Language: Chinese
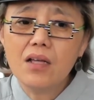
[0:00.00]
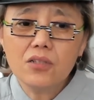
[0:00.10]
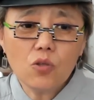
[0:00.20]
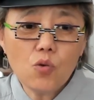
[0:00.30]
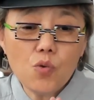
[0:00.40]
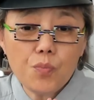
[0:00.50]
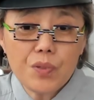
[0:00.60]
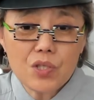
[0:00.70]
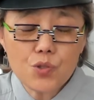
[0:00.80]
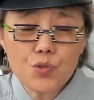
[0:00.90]
都
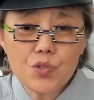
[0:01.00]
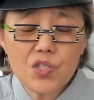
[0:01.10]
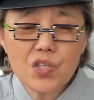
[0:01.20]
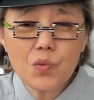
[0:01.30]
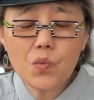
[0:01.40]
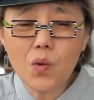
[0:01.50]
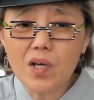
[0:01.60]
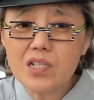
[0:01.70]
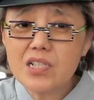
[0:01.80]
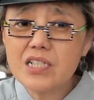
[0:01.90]
必须经
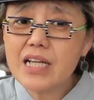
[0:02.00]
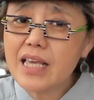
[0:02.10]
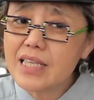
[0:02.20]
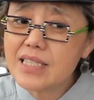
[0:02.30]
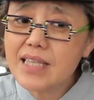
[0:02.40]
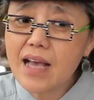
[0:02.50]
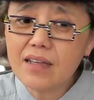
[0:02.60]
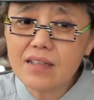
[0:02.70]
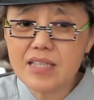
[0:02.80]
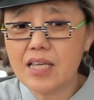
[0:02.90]
过这三
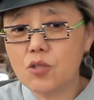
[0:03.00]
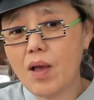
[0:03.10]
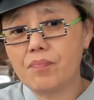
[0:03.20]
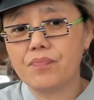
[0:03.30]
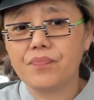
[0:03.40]
个阶段。